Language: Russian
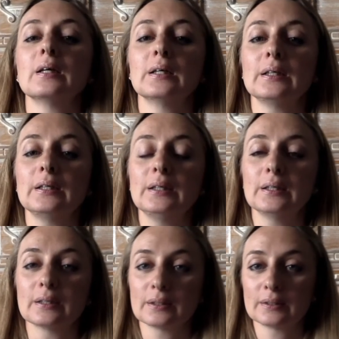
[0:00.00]

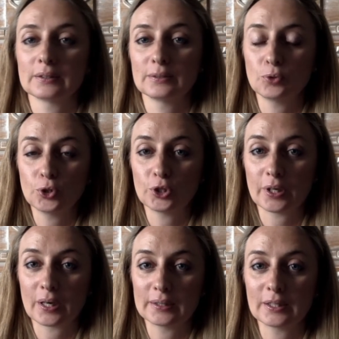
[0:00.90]
И сегодня я
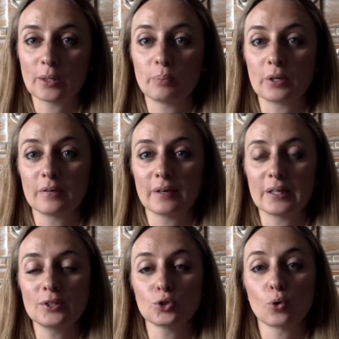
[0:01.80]
хотела
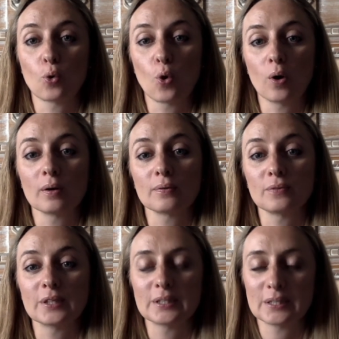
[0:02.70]
поговорить о
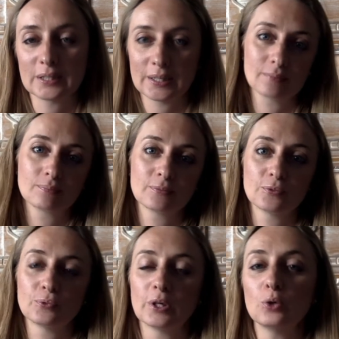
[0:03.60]
весне.
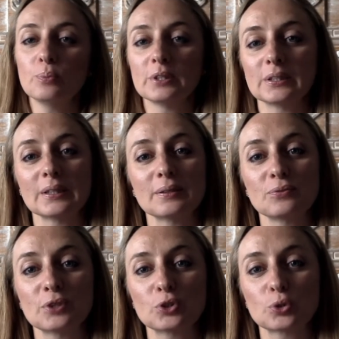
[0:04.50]
Вы любите
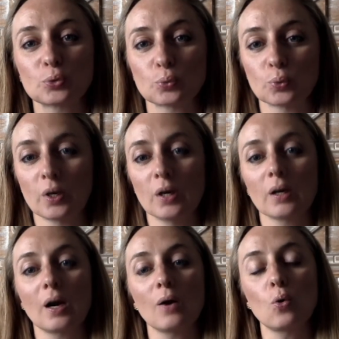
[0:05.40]
весну?
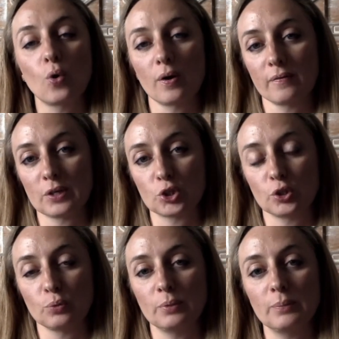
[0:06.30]
какое ваше
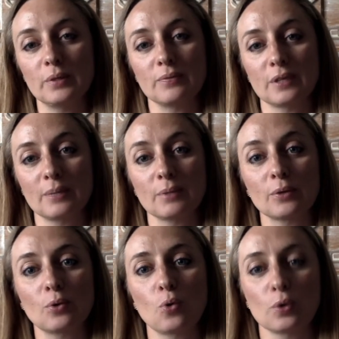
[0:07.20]
любимое время
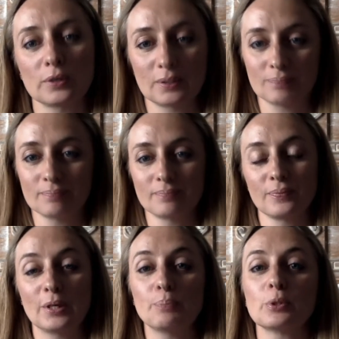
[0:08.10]
года
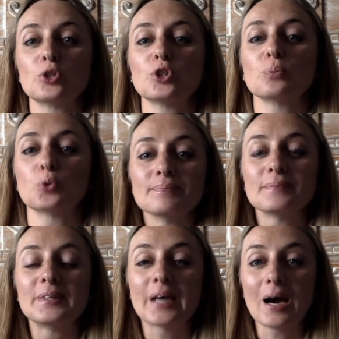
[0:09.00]
и почему.
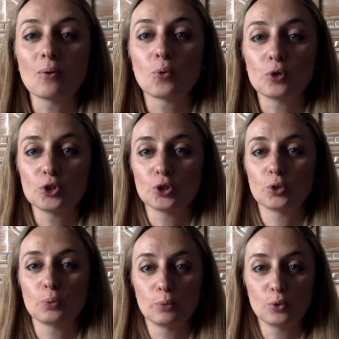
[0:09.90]
Я очень
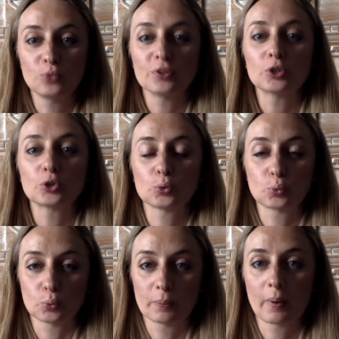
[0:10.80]
люблю
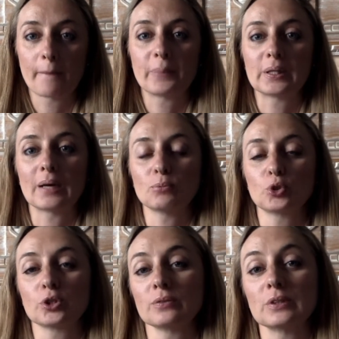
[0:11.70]
весну, потому
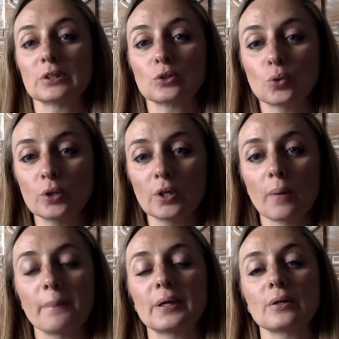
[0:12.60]
что весной
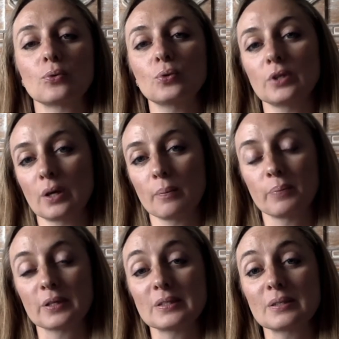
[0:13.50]
природа
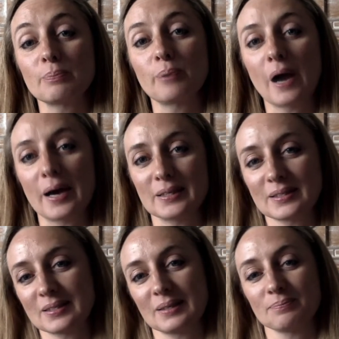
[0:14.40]

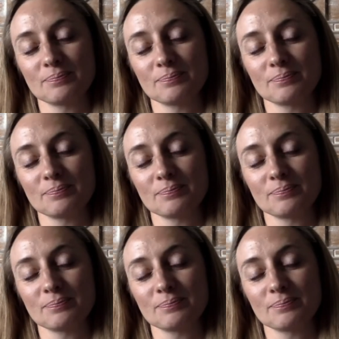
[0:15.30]
просыпается.